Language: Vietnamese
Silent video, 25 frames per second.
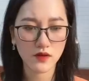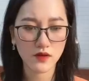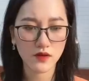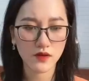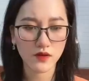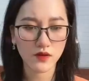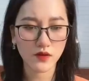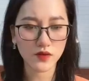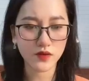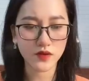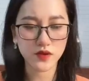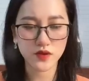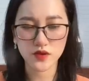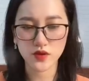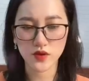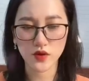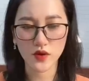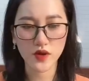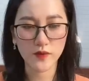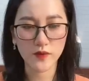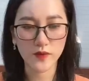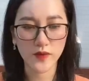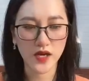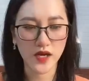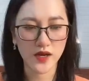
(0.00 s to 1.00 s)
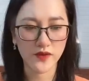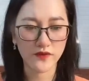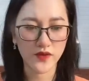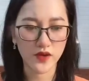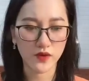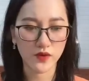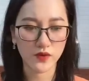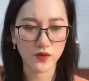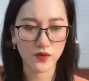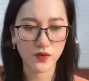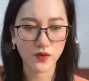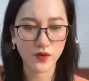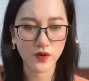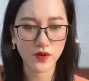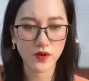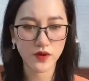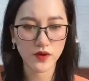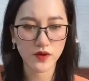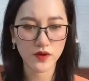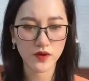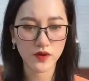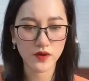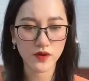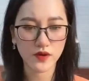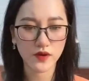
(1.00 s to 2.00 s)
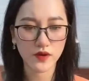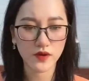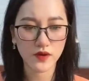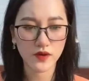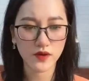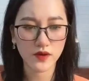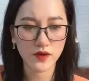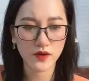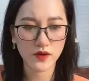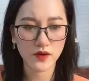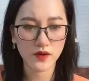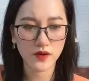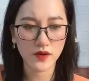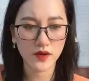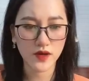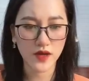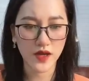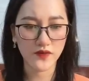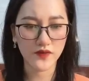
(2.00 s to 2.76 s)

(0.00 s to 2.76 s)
Cô từ chối lời mời làm việc của tôi Là